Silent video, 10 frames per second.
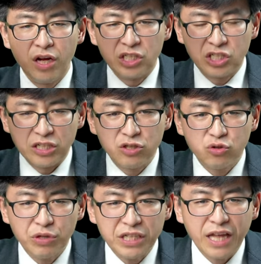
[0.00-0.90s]
神
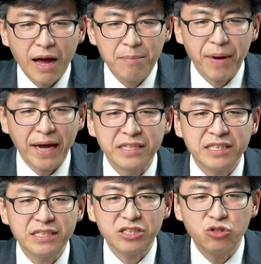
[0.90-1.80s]
对他百
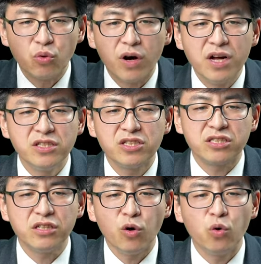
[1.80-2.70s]
姓的这种恩
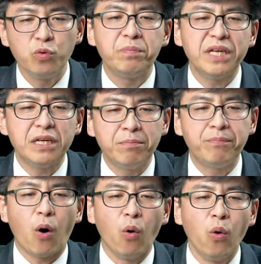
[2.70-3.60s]
慈的护庇、
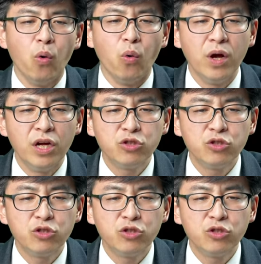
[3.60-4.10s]
保护、